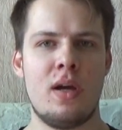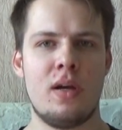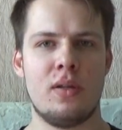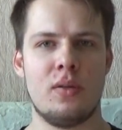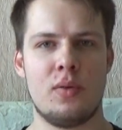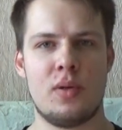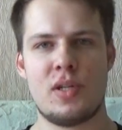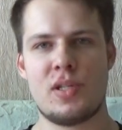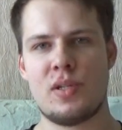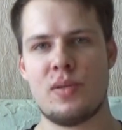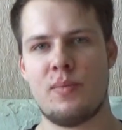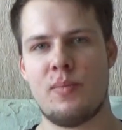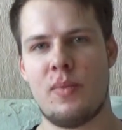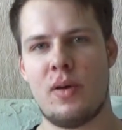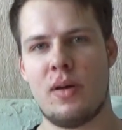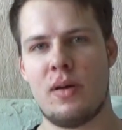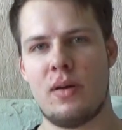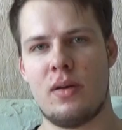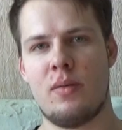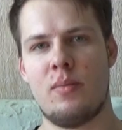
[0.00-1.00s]
Но если
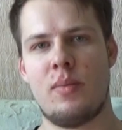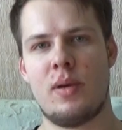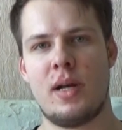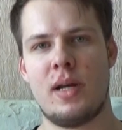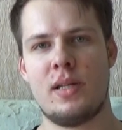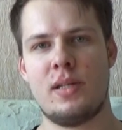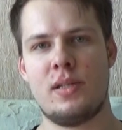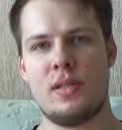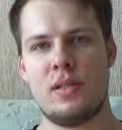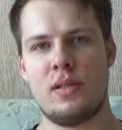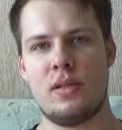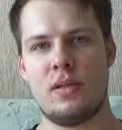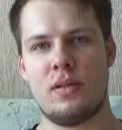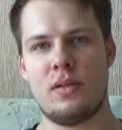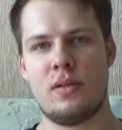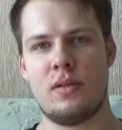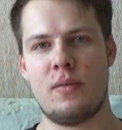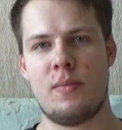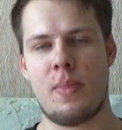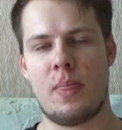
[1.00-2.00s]
э, брать
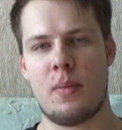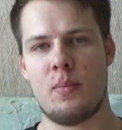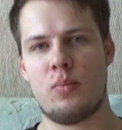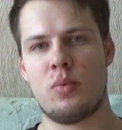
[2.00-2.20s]
э,